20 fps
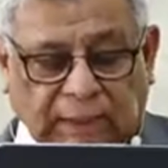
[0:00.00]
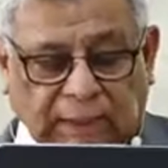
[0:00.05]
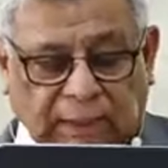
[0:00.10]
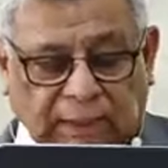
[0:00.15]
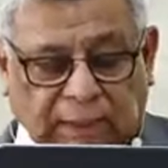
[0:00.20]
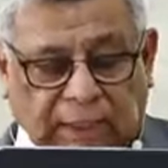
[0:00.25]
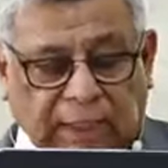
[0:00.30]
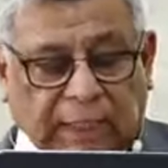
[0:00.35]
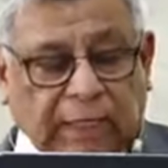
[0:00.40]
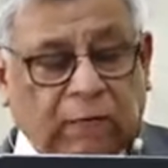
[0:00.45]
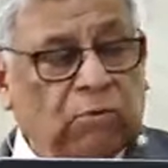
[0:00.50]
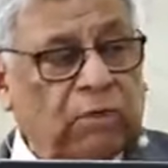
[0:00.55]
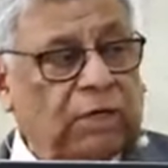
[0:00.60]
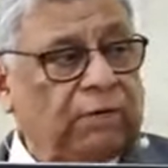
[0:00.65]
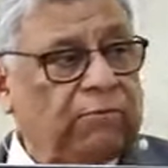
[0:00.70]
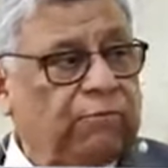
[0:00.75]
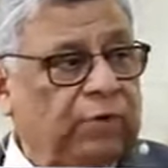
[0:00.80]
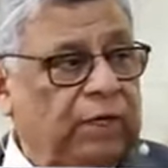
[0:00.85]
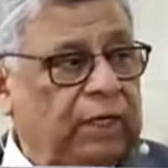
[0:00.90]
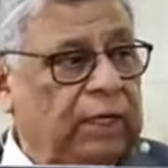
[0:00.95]
que aunque
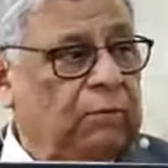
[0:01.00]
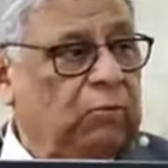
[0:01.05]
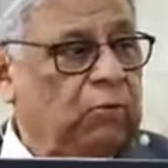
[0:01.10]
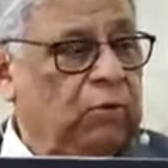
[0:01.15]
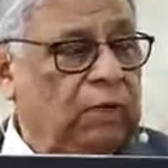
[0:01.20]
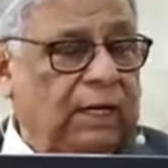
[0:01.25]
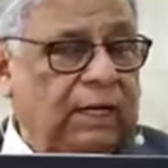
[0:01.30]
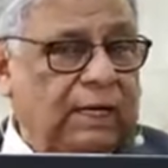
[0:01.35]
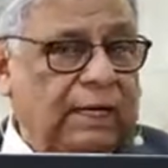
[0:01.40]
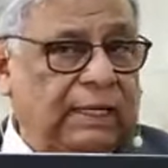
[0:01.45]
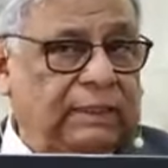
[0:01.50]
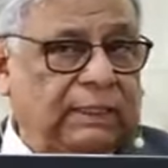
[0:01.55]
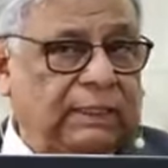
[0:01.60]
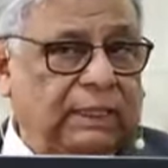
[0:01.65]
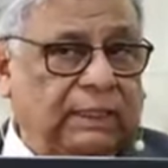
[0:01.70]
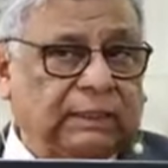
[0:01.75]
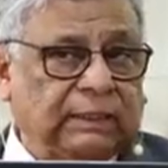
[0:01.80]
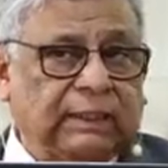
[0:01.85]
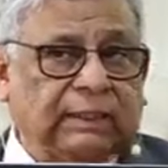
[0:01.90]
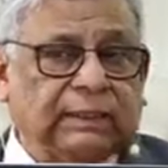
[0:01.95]
fuera una casa
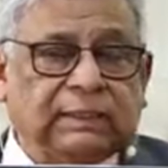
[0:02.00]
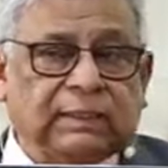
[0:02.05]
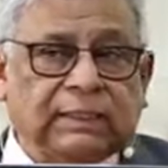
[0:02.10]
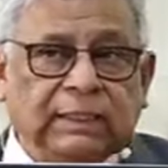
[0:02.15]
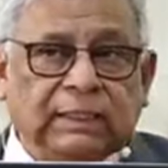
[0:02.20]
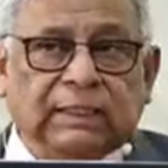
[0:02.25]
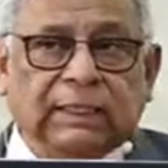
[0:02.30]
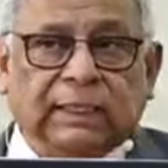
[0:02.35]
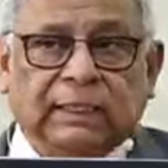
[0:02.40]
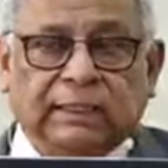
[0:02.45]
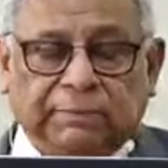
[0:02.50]
sencilla,